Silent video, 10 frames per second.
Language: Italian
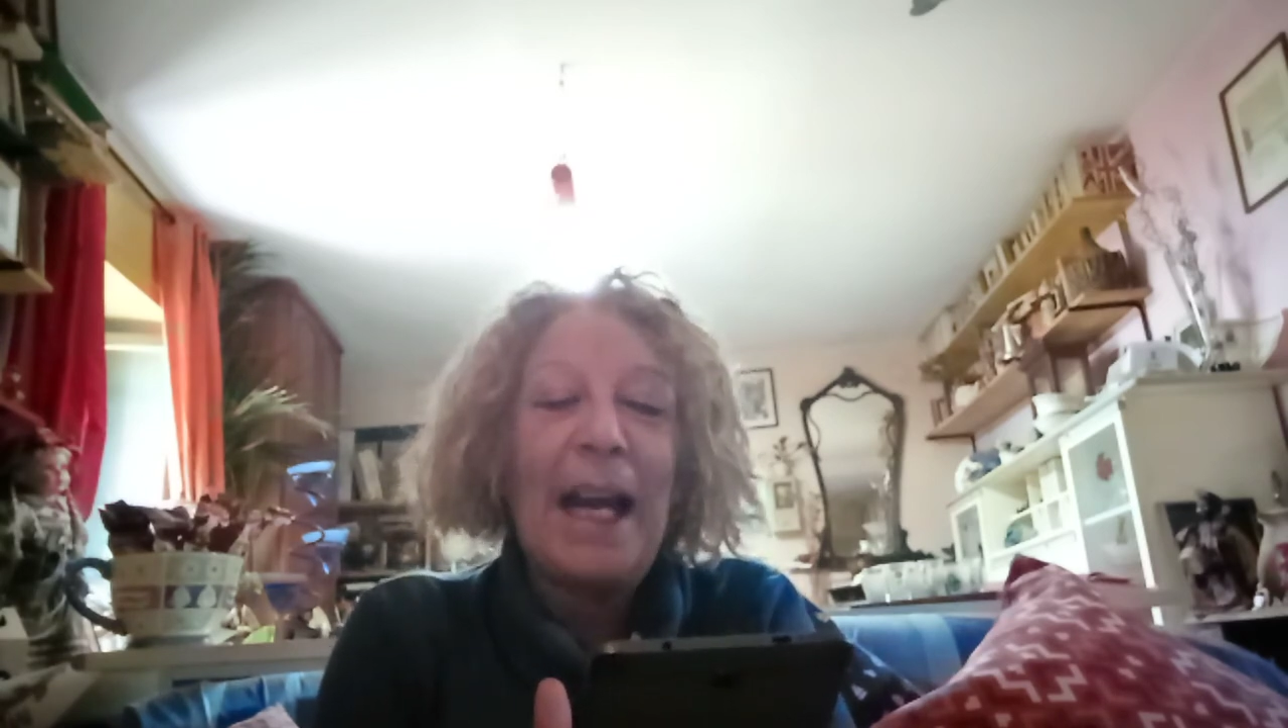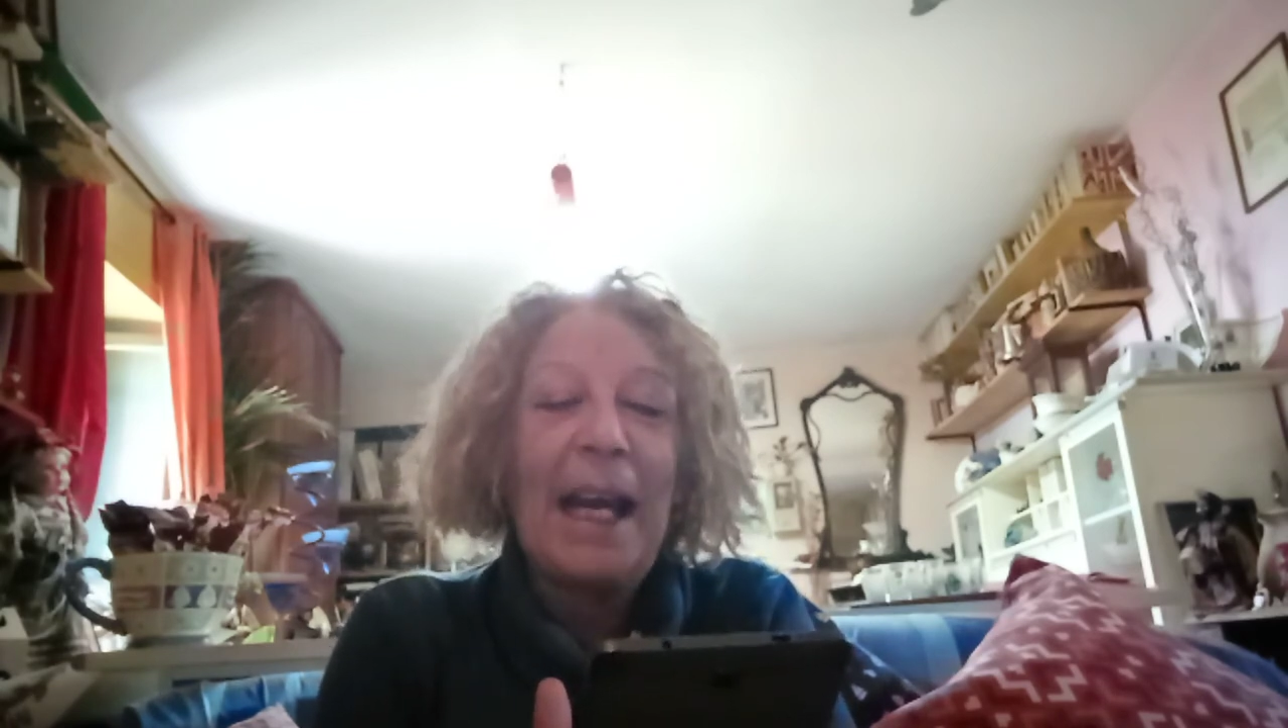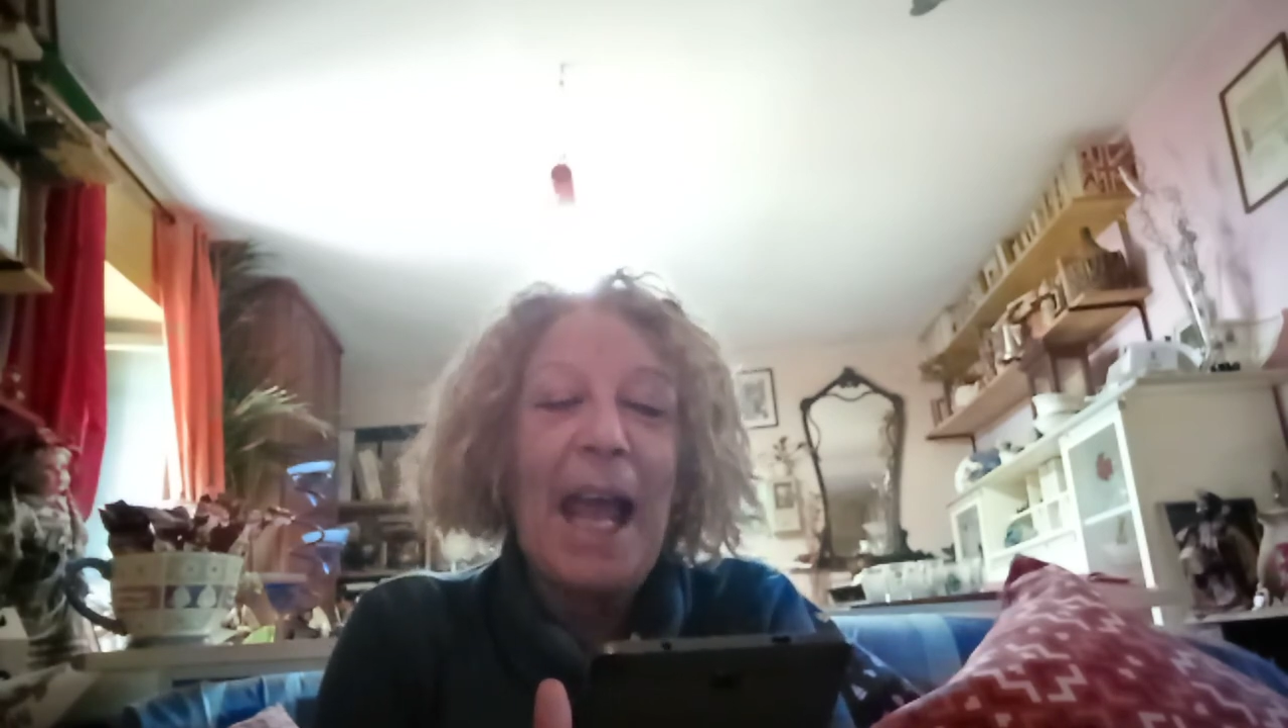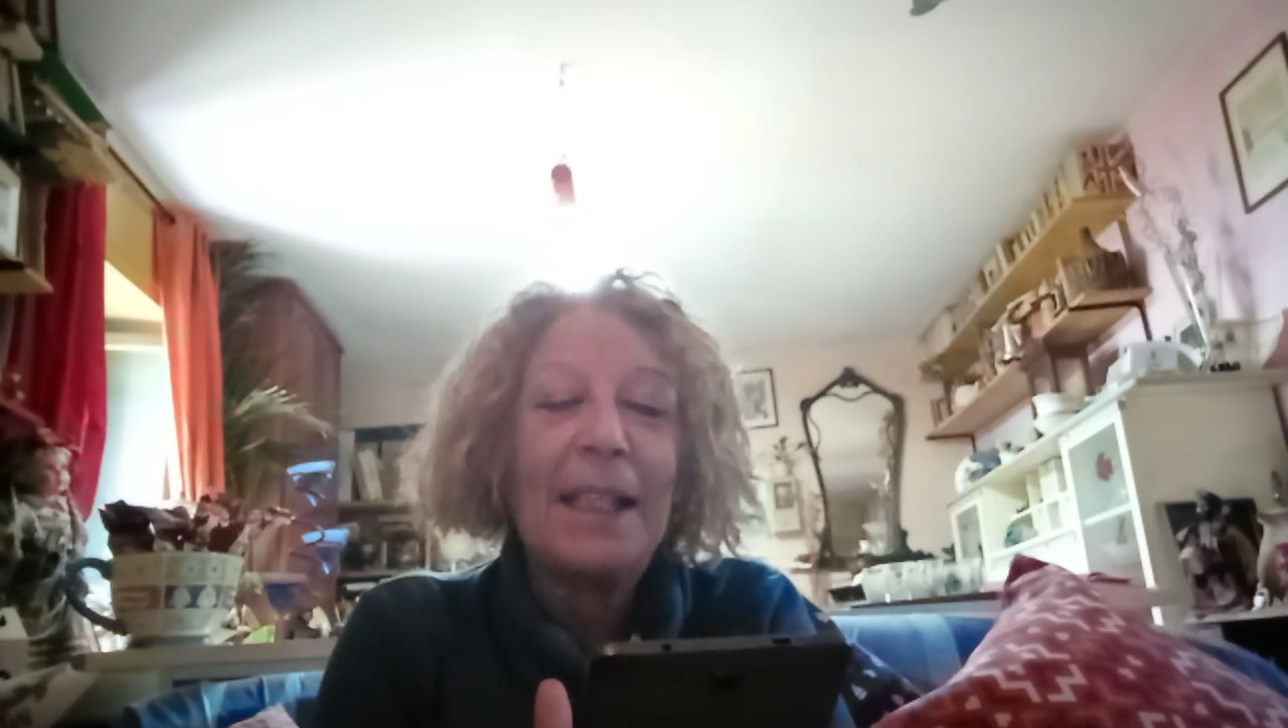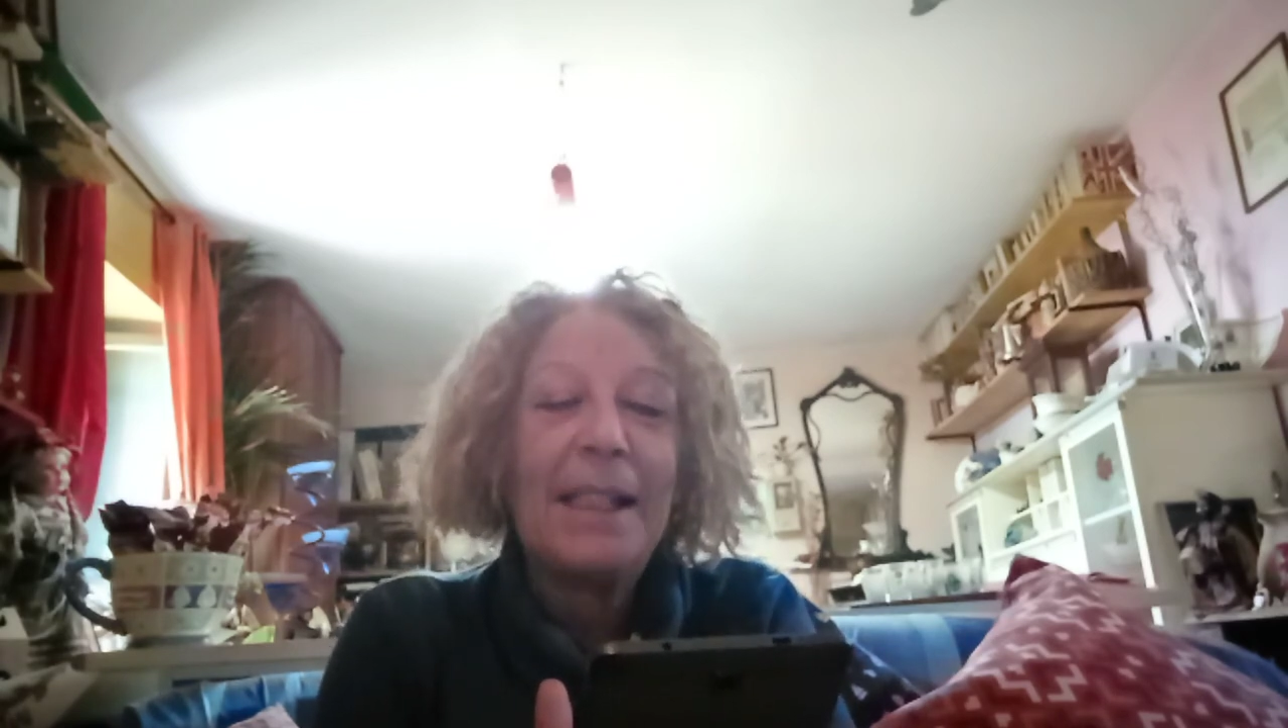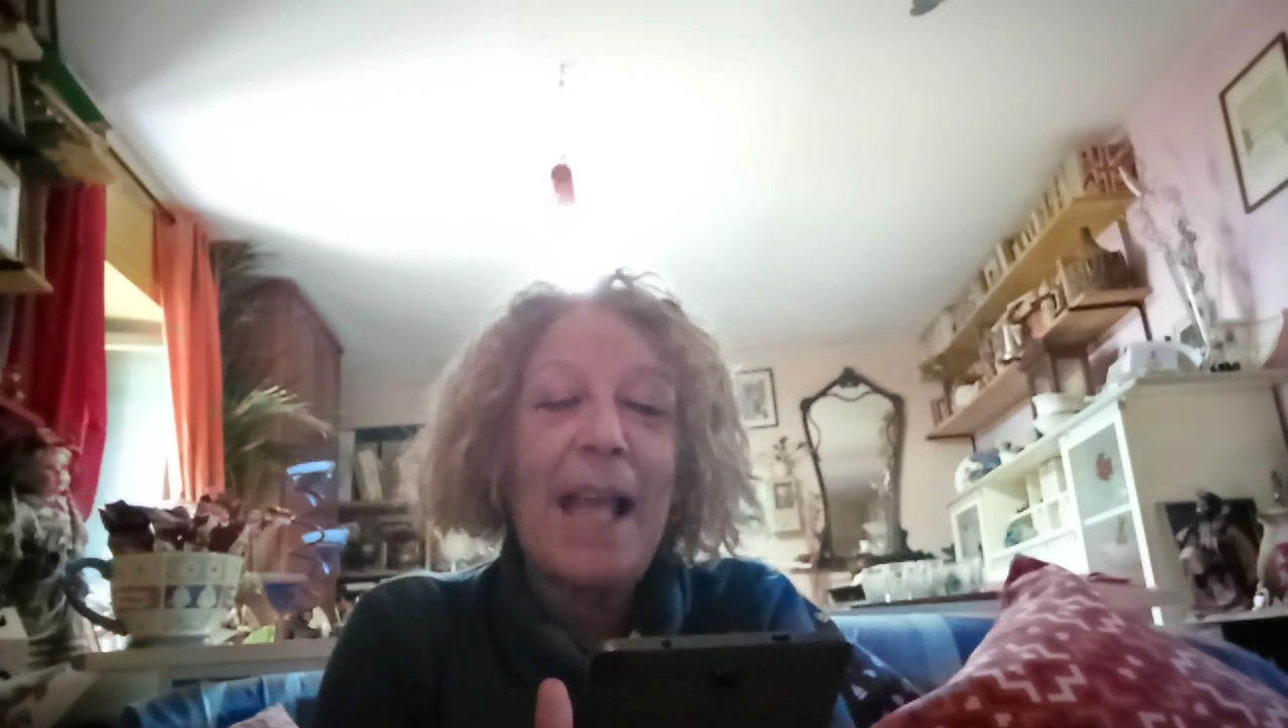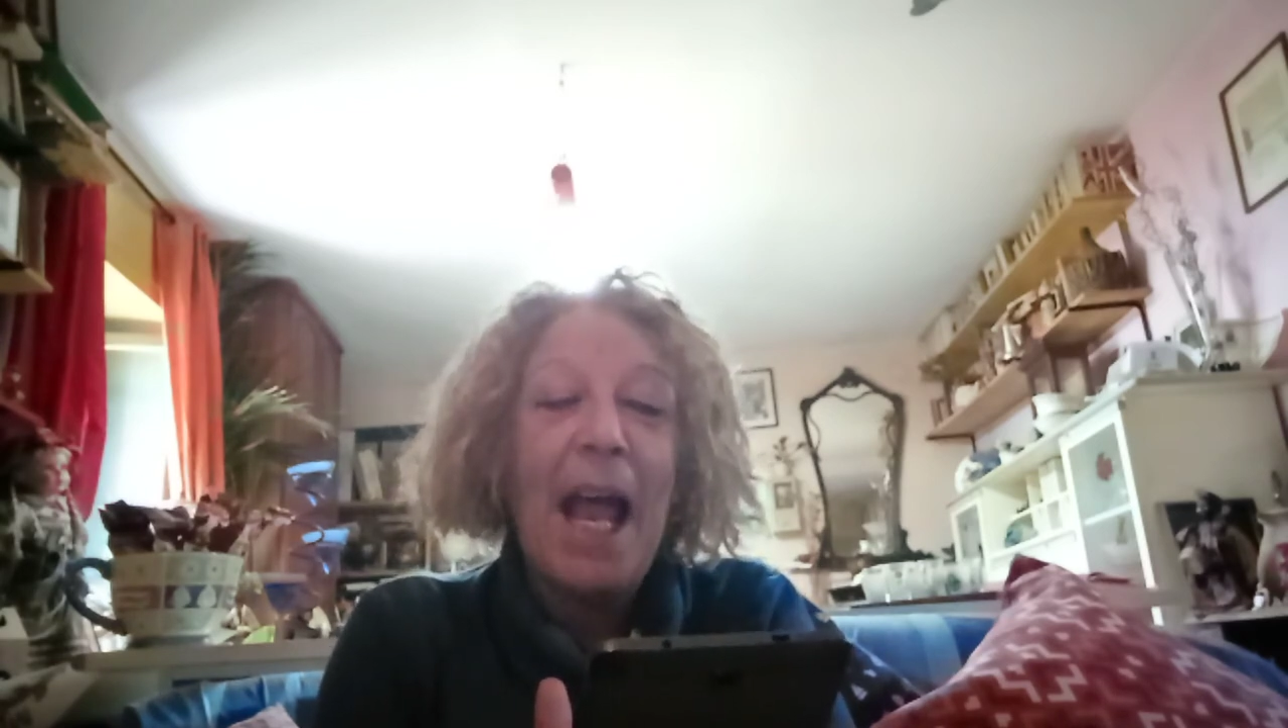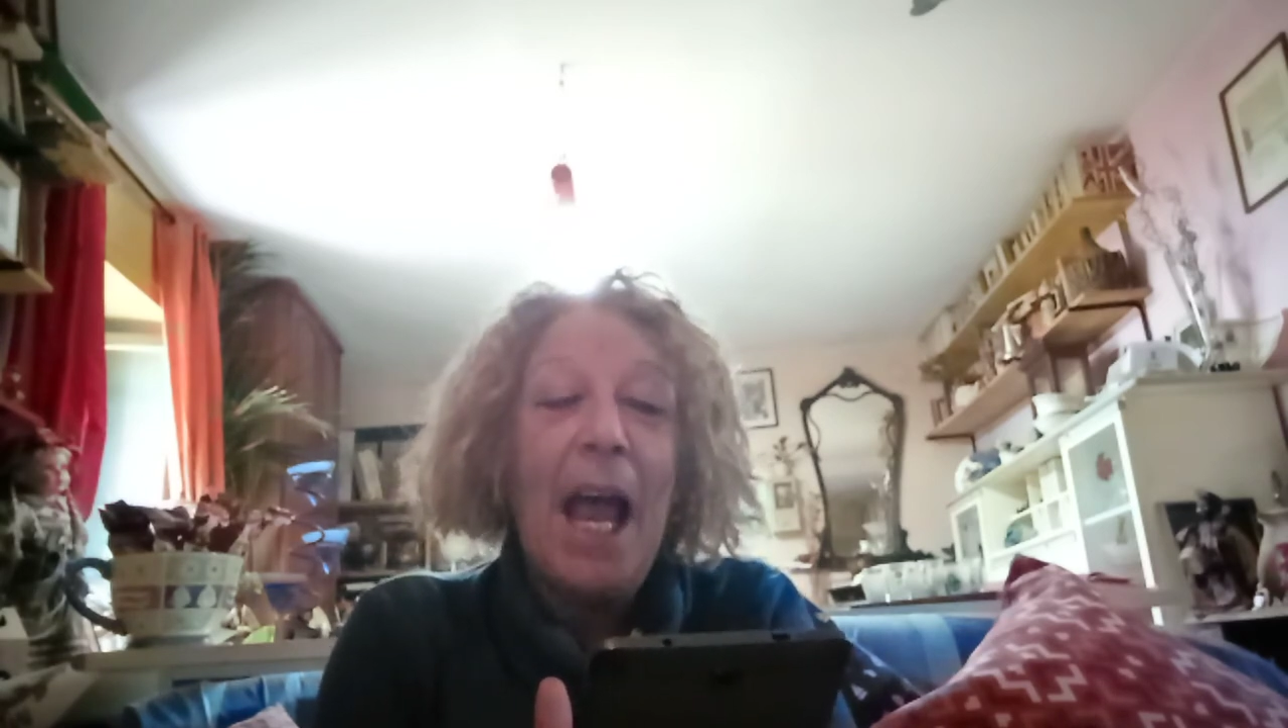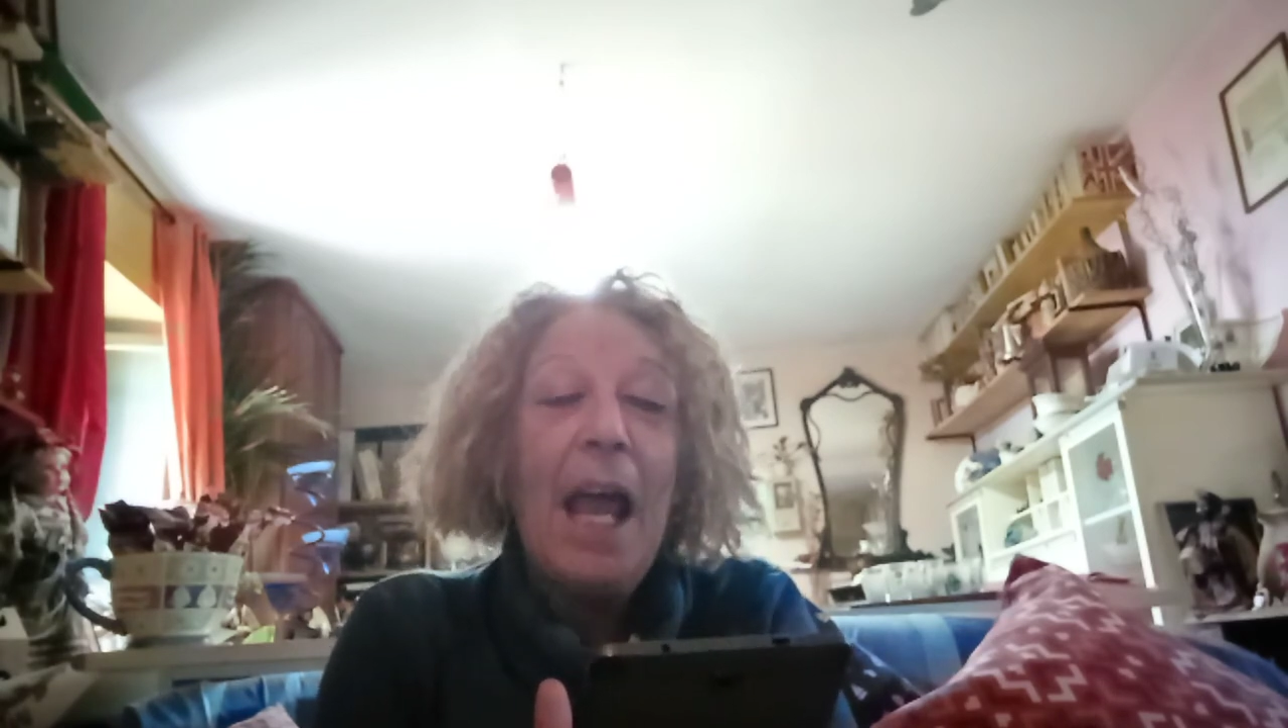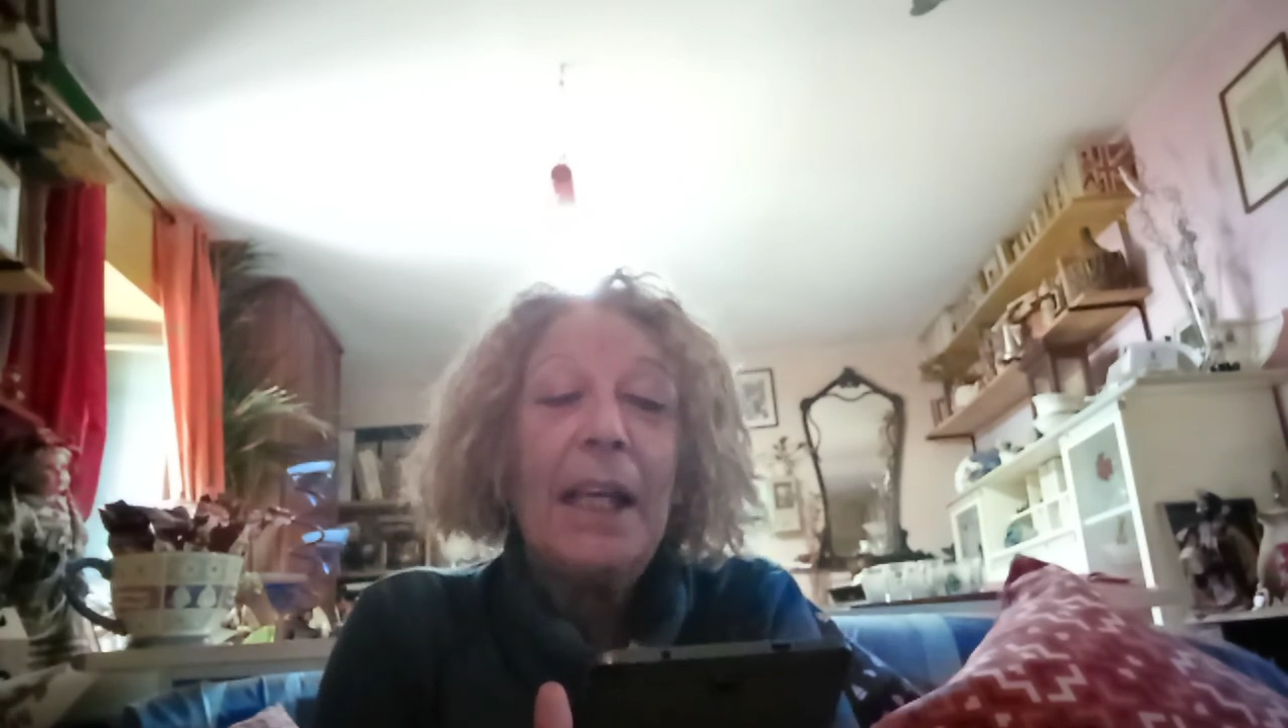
ragazza